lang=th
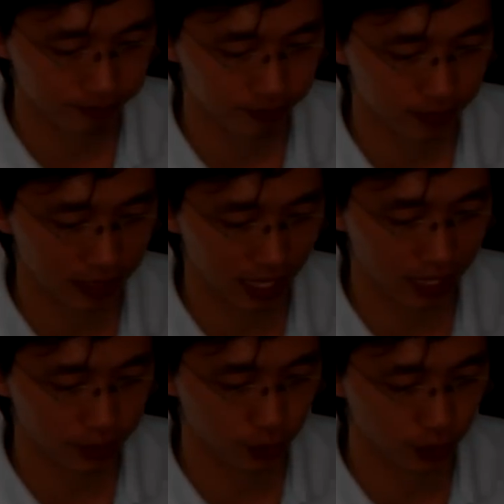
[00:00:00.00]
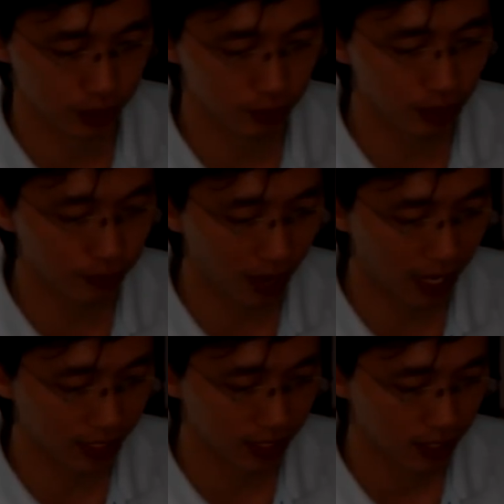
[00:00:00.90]
นะฮะสูตรชื่อว่า
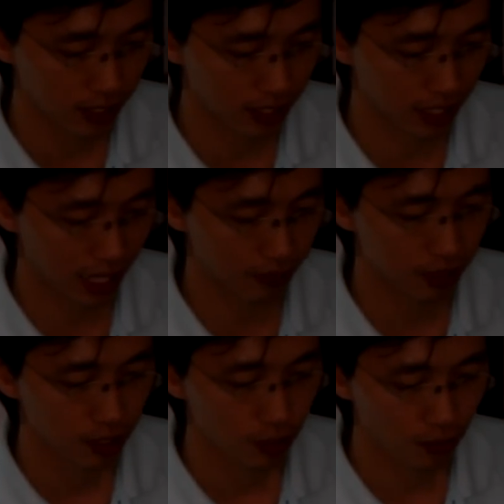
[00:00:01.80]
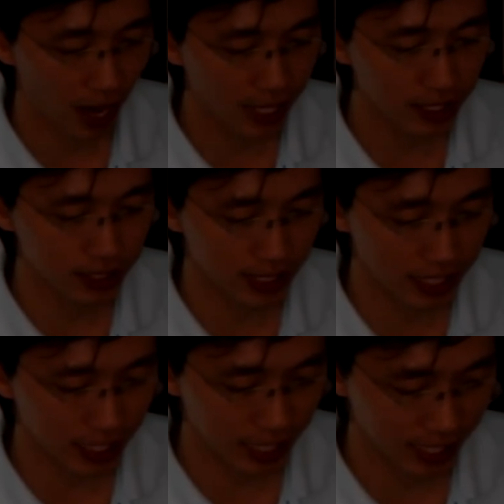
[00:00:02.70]
right นะครับ right ใช้
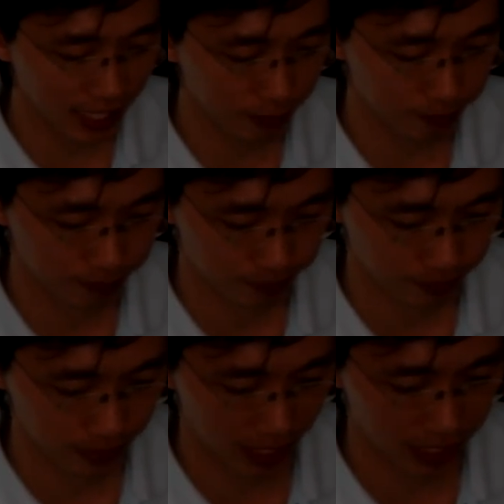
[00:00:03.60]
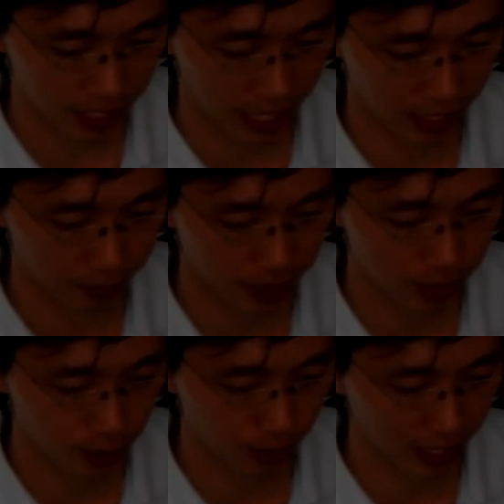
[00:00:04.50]
ยังไงครับะเดี๋ยวมา
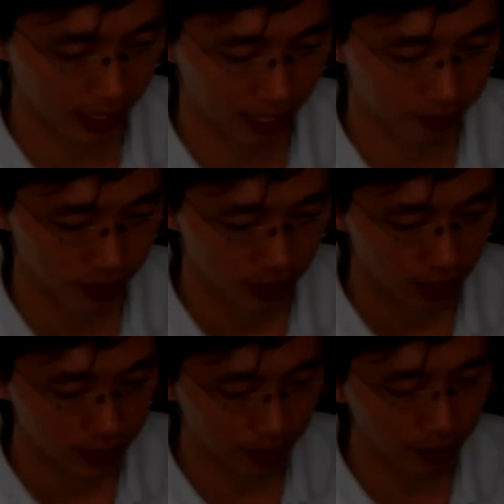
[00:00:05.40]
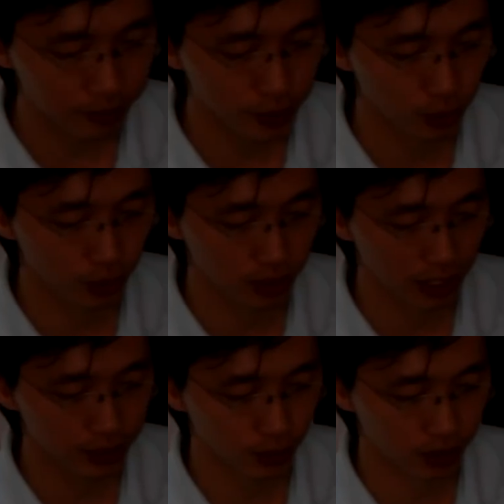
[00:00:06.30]
ดูกันนะครับสำหรับสูตรใน
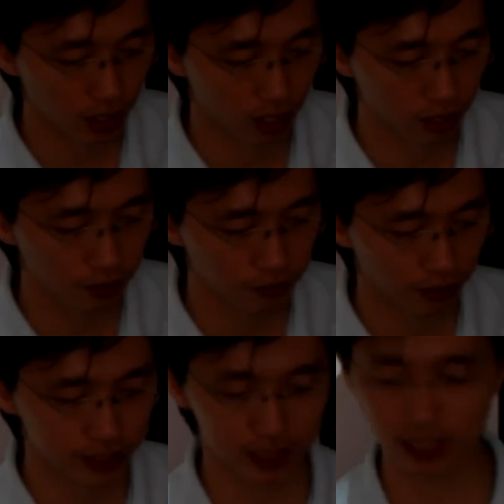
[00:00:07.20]
ส่วนของฟังก์ชัน